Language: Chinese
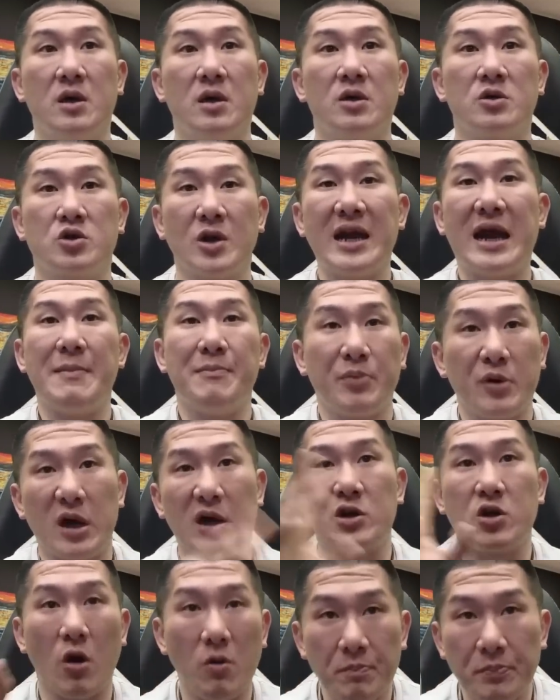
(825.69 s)
虽然不
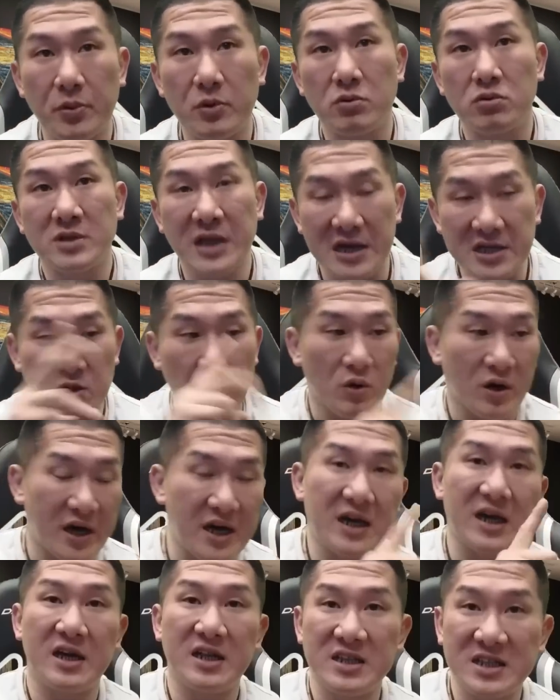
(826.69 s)
能公布，但是我可
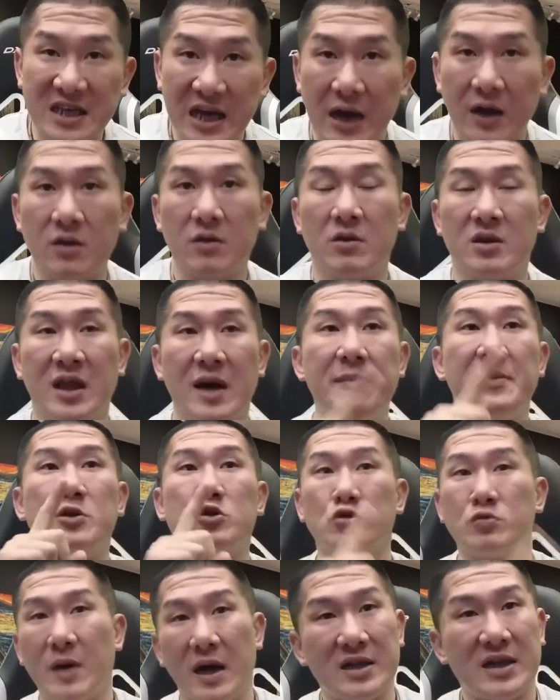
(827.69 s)
以跟你讲，他们
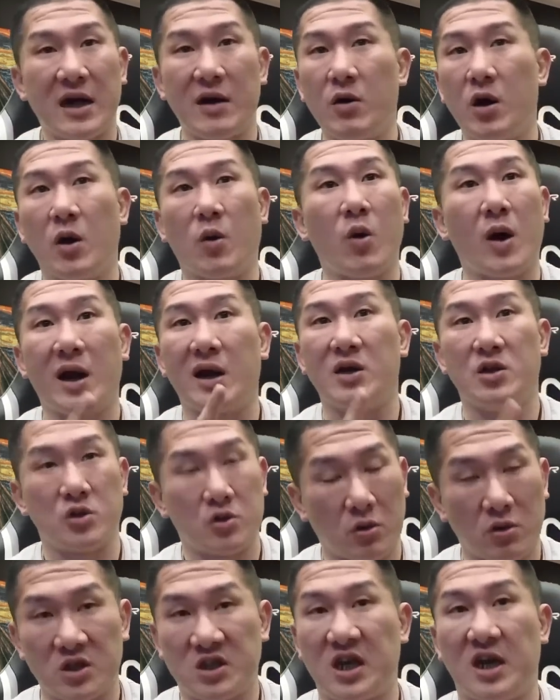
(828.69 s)
主办单位花了很
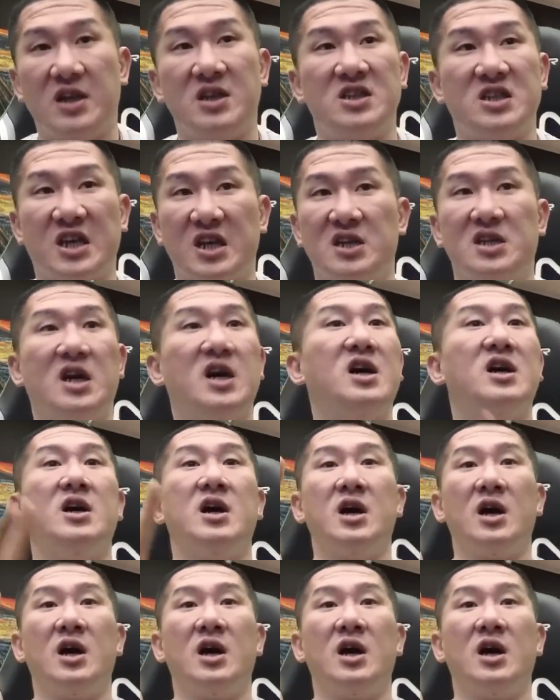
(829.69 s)
多钱，请了